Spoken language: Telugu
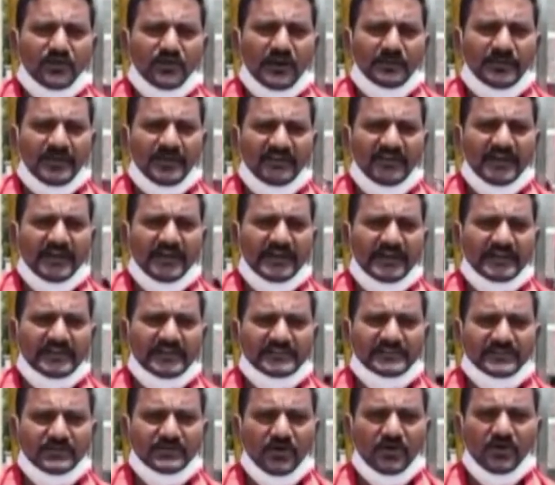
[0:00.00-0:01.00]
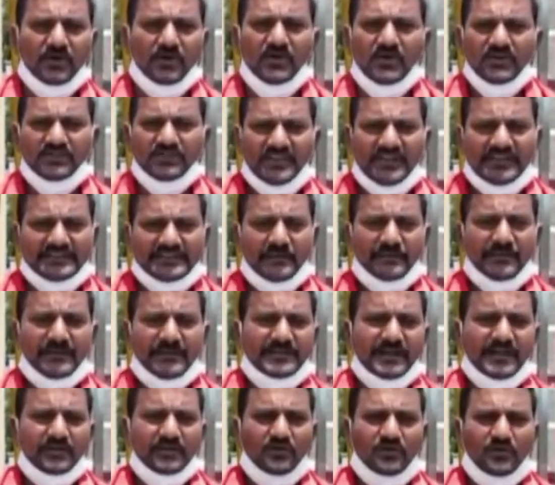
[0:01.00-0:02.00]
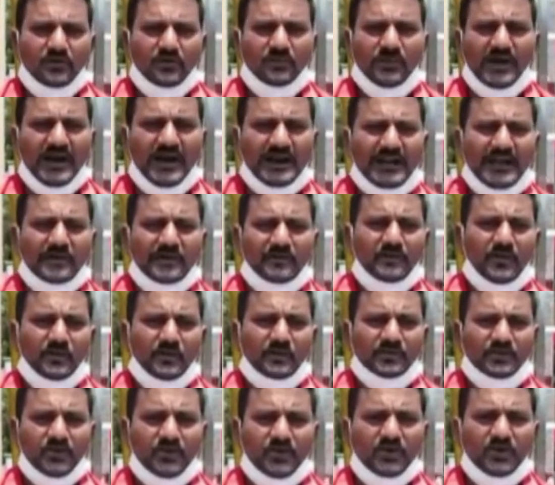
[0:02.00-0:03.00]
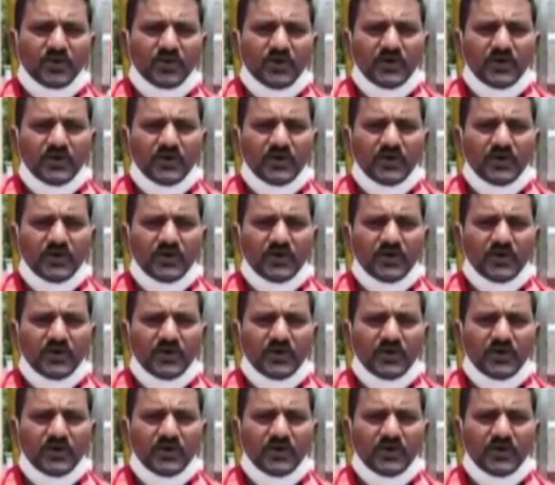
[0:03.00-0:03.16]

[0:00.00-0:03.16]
ప్రవేశిస్తూ దేశ ప్రజలకు భారాలు మోపుతూ